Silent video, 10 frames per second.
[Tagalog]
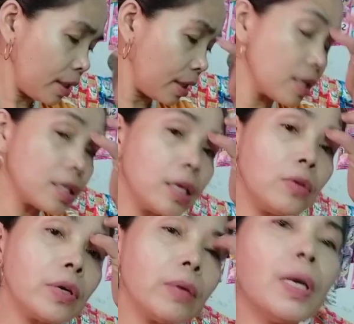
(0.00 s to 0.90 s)
Kasi
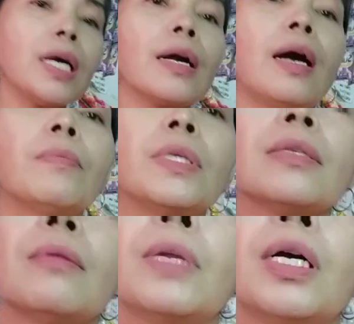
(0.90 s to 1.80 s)
yung ibang
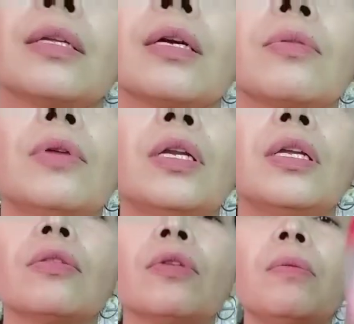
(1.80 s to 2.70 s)
gamis naman, tulad
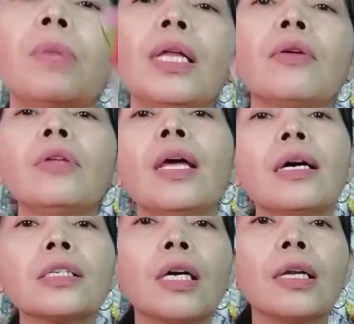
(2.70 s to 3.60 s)
nito, nabili ko na
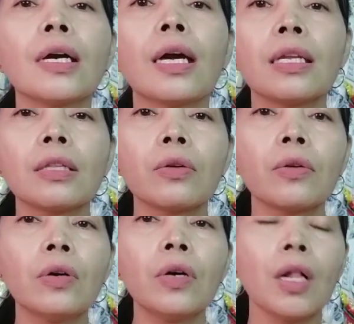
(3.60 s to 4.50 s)
lang siya ng ganito.
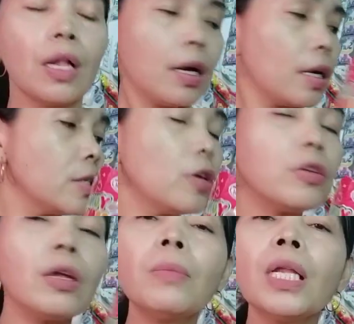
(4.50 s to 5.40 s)
Kasi
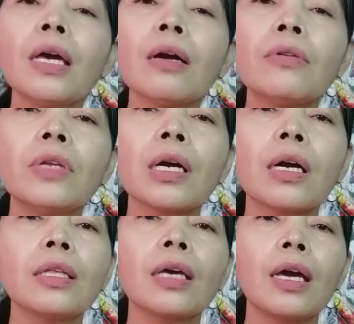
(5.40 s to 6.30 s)
yung namili ako ng
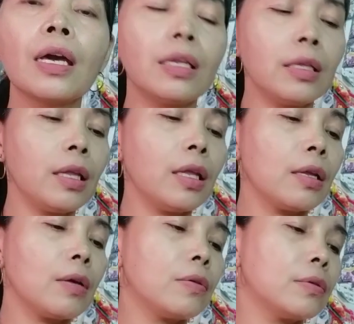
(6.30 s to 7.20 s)
ganyan, hindi,
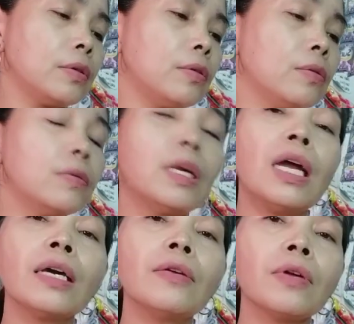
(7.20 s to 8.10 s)

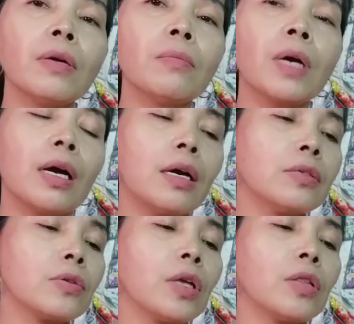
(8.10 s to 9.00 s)
wala yung iba.
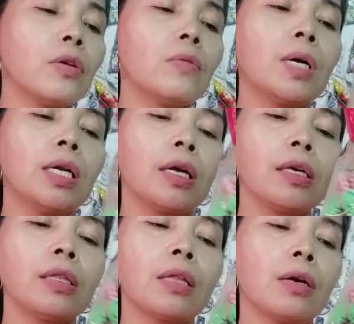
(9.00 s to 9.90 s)
So, ito yung mga
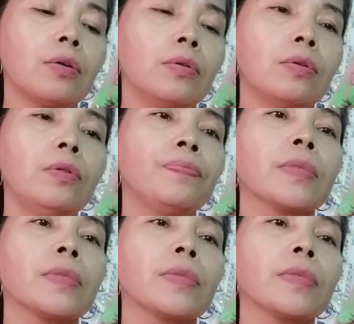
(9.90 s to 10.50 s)
nakita ko.